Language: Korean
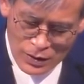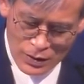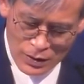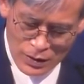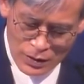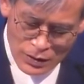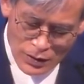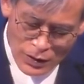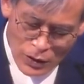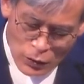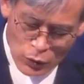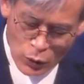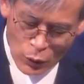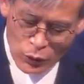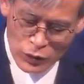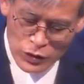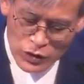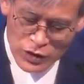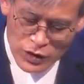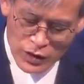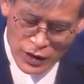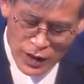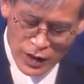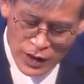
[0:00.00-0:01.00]
그런데
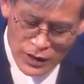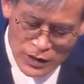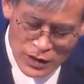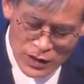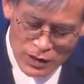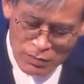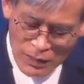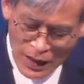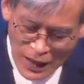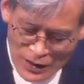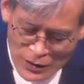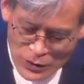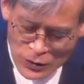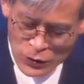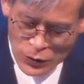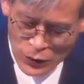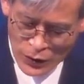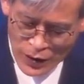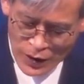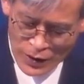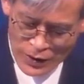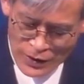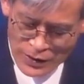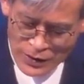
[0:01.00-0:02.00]
동시에 이 말
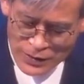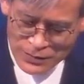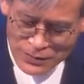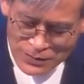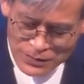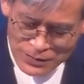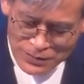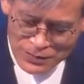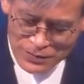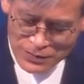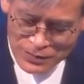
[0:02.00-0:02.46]
속에는